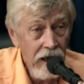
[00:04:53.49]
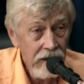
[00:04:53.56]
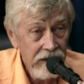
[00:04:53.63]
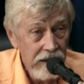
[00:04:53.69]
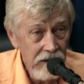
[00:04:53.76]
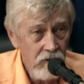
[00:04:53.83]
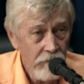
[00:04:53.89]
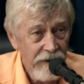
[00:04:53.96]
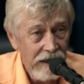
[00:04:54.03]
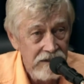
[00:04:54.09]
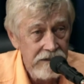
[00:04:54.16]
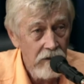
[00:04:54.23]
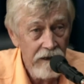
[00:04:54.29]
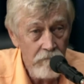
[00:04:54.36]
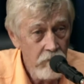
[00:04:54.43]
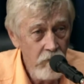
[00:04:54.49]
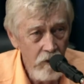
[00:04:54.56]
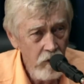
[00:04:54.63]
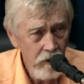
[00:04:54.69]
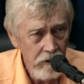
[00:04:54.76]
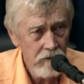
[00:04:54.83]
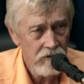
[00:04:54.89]
Aqui no Brasil é
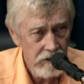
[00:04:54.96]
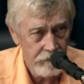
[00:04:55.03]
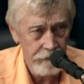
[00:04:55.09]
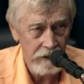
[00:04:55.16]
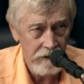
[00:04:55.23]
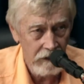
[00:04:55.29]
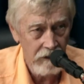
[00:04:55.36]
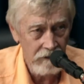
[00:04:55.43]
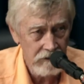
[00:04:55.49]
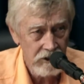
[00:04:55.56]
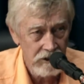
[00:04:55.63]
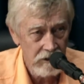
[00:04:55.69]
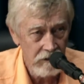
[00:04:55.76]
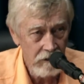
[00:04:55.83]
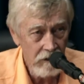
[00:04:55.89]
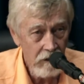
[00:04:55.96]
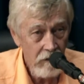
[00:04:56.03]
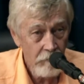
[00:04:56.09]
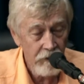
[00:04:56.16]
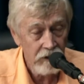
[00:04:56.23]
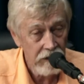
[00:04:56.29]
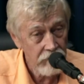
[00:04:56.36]
muito diferente,
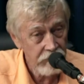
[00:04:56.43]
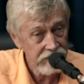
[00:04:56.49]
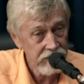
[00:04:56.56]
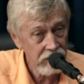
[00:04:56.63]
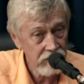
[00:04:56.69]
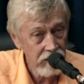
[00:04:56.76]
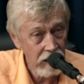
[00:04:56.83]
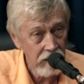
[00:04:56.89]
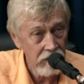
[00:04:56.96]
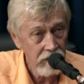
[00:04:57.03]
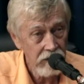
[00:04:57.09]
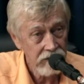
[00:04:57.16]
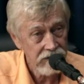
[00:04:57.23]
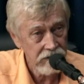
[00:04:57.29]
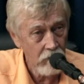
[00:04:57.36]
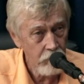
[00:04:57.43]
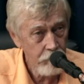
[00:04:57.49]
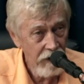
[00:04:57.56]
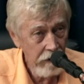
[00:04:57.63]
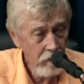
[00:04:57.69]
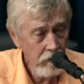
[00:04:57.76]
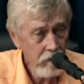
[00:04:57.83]
porque você tem São
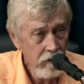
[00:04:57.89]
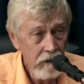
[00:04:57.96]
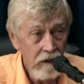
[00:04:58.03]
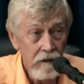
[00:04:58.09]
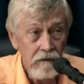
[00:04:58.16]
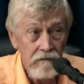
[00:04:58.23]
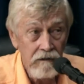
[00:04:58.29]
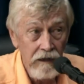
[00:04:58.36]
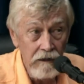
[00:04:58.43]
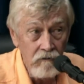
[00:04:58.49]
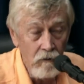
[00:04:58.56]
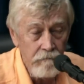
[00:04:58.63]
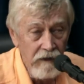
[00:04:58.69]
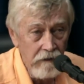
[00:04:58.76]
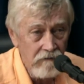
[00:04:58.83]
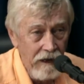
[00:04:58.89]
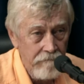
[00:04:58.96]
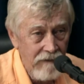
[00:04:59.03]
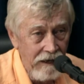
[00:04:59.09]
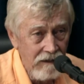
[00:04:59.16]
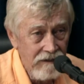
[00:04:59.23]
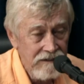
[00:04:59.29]
Paulo, tem no meio
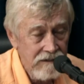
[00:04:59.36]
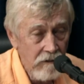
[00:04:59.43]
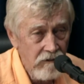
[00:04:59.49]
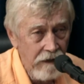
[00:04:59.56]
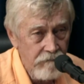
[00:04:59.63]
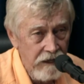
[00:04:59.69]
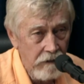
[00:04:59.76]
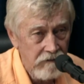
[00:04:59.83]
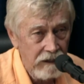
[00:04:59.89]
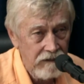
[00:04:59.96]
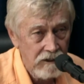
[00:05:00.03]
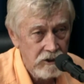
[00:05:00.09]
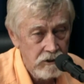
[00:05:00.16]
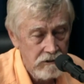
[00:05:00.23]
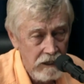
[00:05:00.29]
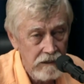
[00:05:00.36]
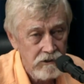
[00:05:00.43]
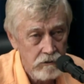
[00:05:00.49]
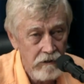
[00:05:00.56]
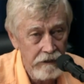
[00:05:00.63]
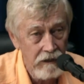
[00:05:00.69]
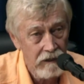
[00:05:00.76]
da mata, São Gabriel da
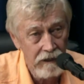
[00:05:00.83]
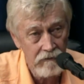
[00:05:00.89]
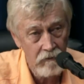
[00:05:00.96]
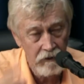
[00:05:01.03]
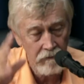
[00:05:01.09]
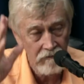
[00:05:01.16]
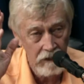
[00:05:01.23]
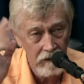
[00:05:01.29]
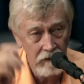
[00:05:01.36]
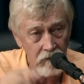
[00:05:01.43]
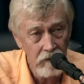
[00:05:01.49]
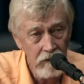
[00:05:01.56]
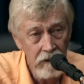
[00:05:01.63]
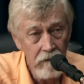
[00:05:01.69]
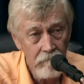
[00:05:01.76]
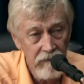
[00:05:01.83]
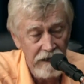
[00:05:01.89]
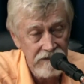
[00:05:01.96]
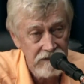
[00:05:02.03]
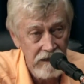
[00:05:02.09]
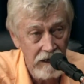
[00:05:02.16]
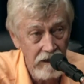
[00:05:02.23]
Cachoeira, lá no Rio Negro,
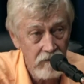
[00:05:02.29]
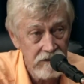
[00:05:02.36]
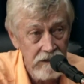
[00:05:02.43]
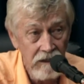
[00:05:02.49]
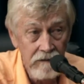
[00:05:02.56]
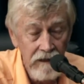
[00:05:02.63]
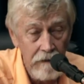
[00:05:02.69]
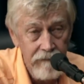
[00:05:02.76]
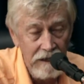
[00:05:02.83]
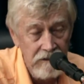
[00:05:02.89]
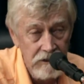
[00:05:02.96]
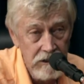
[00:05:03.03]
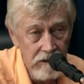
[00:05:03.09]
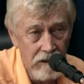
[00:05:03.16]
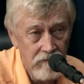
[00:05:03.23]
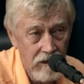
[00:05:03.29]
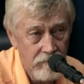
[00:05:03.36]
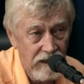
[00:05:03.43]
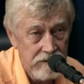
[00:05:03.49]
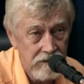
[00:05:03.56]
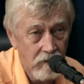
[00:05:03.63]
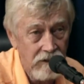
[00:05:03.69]
Barcelos, Tabatinga, no
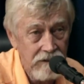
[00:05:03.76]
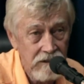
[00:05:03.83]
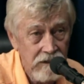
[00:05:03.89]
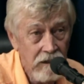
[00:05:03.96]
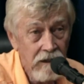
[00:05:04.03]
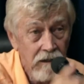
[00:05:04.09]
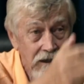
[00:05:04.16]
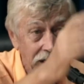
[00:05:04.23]
Amazonas,